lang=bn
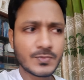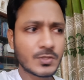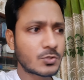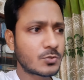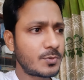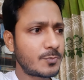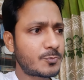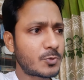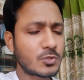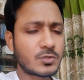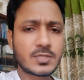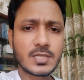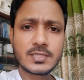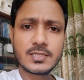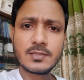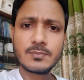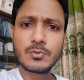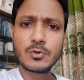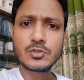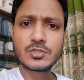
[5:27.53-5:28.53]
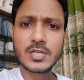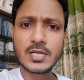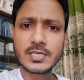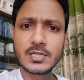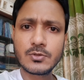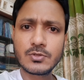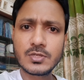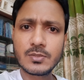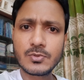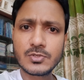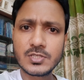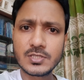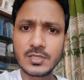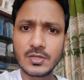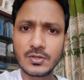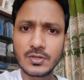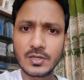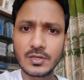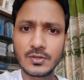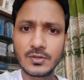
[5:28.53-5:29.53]
তুমি প্রত্যেক দিন ভোর চারটা উইটা বসে
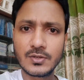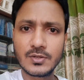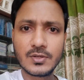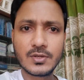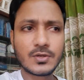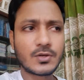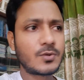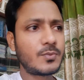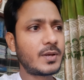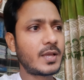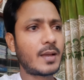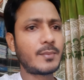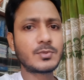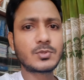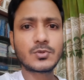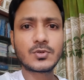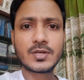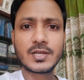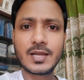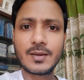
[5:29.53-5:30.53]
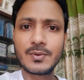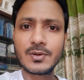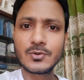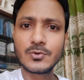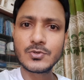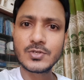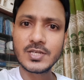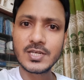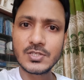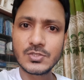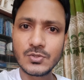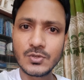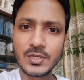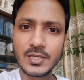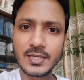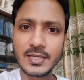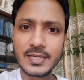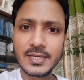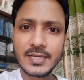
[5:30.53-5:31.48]
থাকো কেন কো ভাই আমি তো ওইখানে আমার রুটিনে চলি